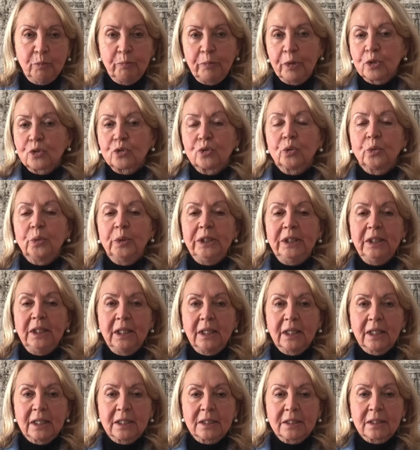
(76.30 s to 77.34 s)
Non posso quindi
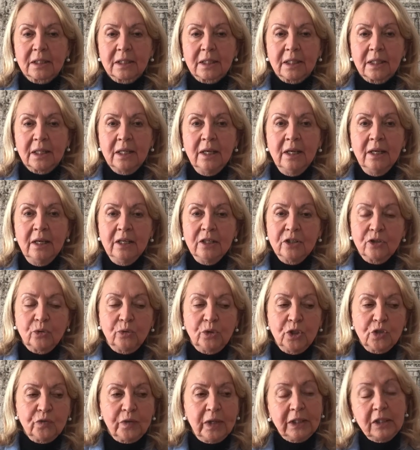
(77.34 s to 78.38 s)
che essere
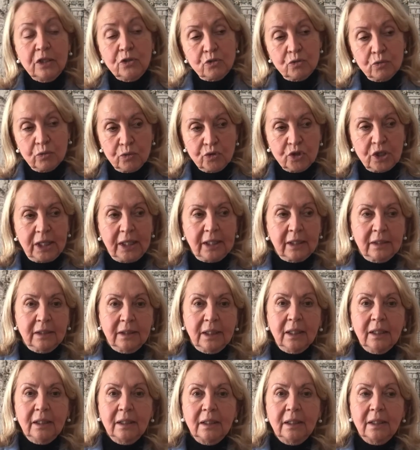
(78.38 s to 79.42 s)
soddisfatta, sono
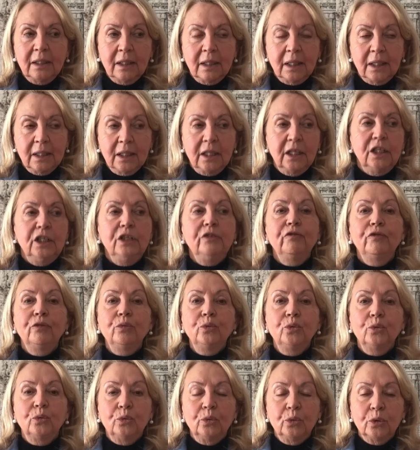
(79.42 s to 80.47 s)
certa che anche in
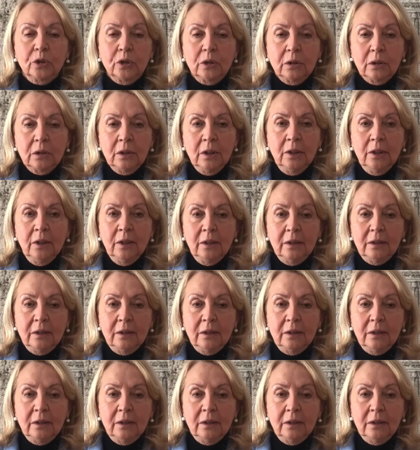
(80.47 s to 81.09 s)
futuro,